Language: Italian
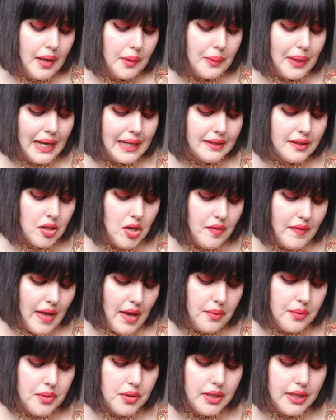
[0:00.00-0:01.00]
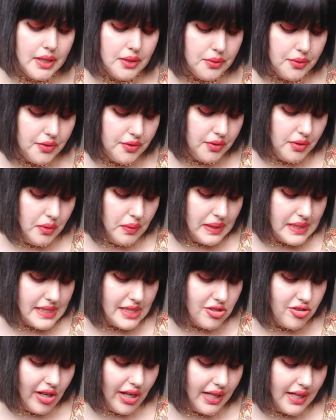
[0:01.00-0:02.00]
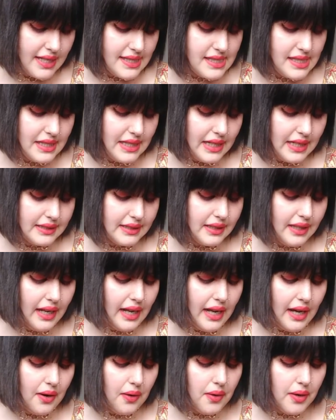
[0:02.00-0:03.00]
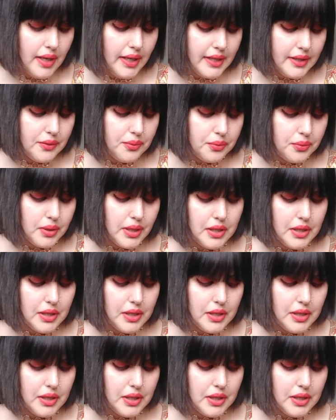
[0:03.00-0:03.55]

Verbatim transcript: 49 euro il costo di questa giacca segnata della Holly Doo,